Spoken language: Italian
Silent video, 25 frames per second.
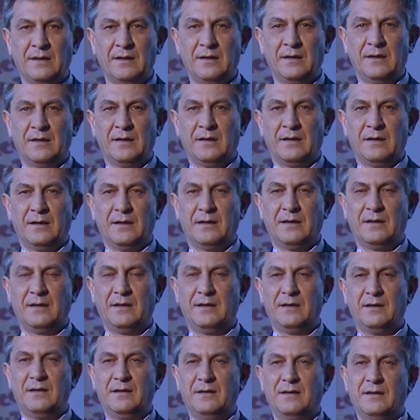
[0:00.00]

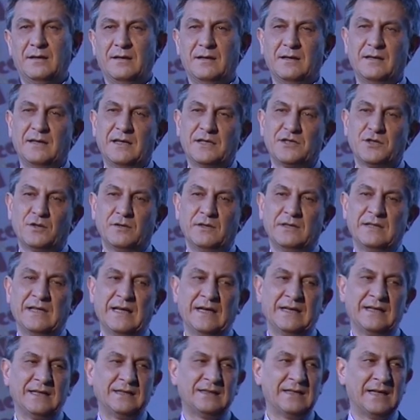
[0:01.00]
Eh, la
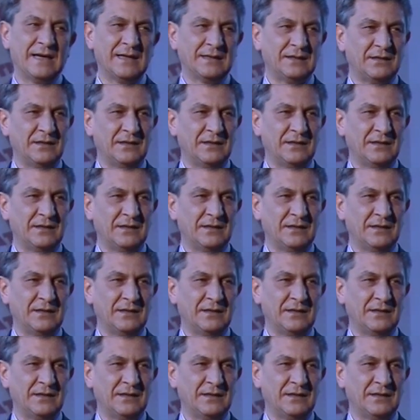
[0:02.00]
solidarietà